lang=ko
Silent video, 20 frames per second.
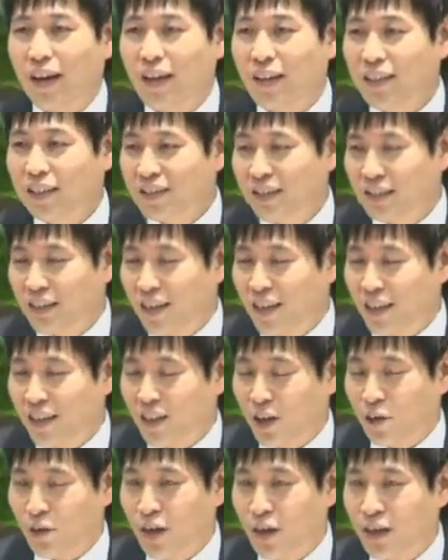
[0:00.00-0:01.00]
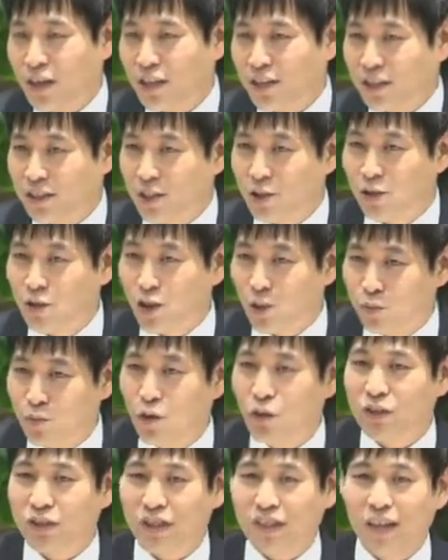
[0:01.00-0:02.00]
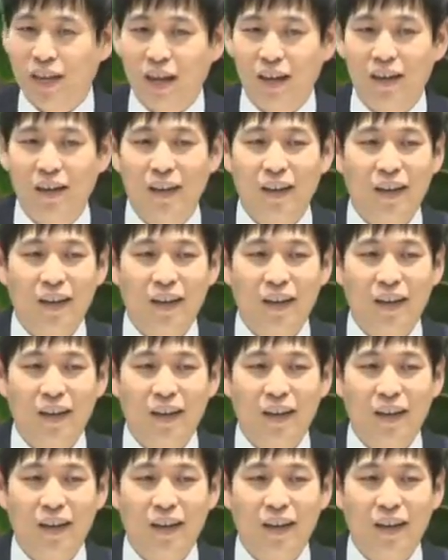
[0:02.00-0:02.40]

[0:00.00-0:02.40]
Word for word: 이 시대에 태어나게 하신 이유가 무엇일까?